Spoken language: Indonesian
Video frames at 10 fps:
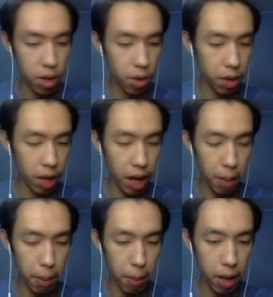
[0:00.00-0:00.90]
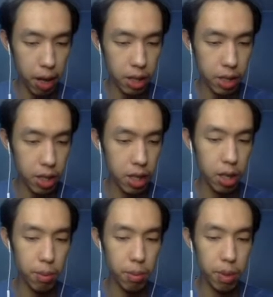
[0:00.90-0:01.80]
oke nggak apa-apa ya guys ya
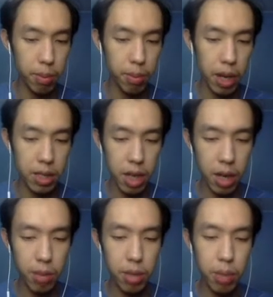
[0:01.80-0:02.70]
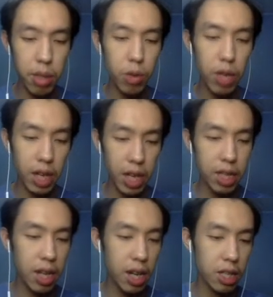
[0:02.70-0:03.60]
demi bangsa eh, demi dunia
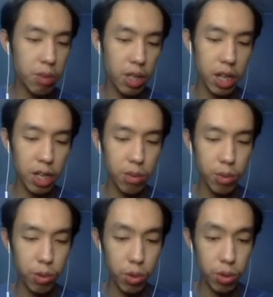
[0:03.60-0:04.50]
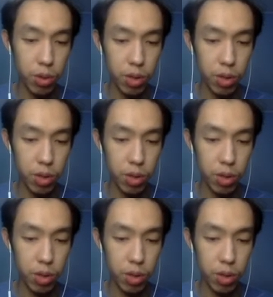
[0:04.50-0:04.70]
kita guys bangsa kita mulu